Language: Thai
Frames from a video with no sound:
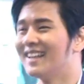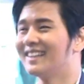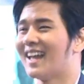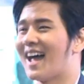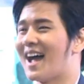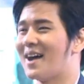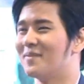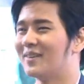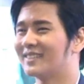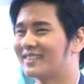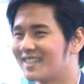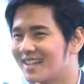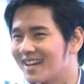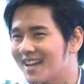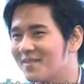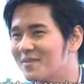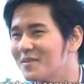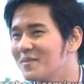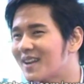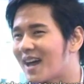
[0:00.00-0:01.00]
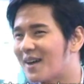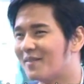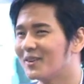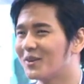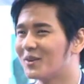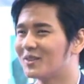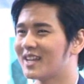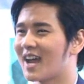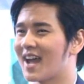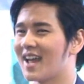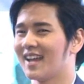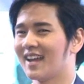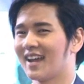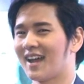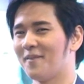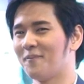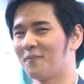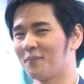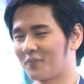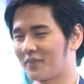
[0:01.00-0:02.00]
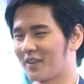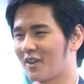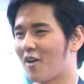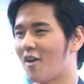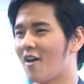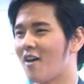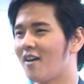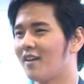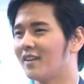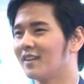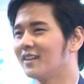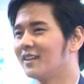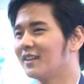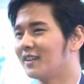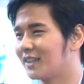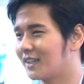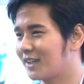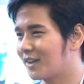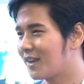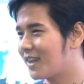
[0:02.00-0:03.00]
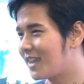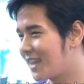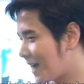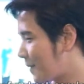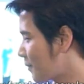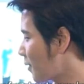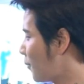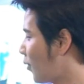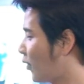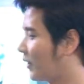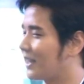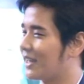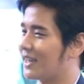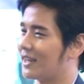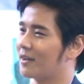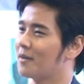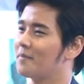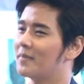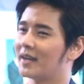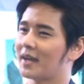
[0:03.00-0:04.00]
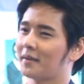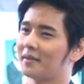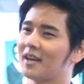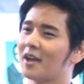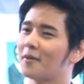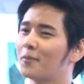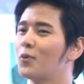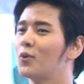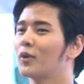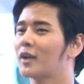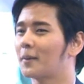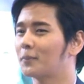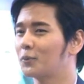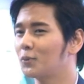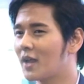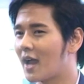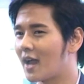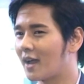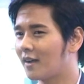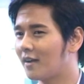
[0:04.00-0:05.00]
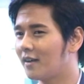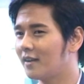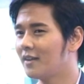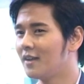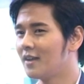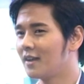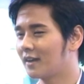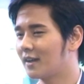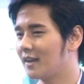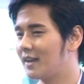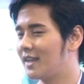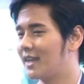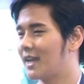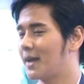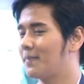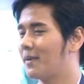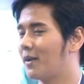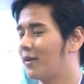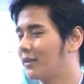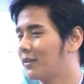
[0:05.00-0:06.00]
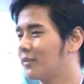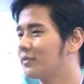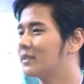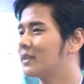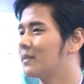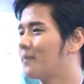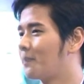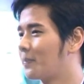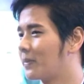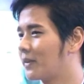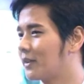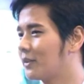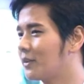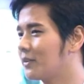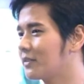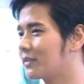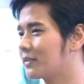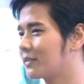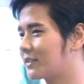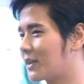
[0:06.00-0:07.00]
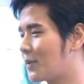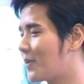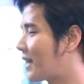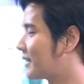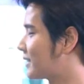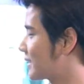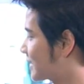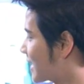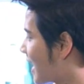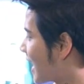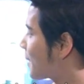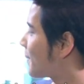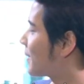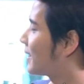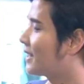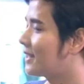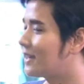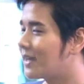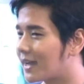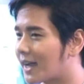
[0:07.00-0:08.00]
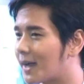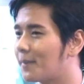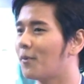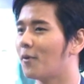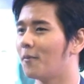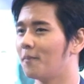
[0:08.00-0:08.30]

ถามมาจะเยอะแล้วเพิ่งไปถามเรื่องหัวใจครับ ก็ก็ดีครับก็ปกติแล้วก็เหมือนกันที่เราพูดครับ ทุกอย่างก็ก็ดีครับเราก็ต้องก็ต้องใช้เวลาศึกษาไปเรื่อยๆครับผ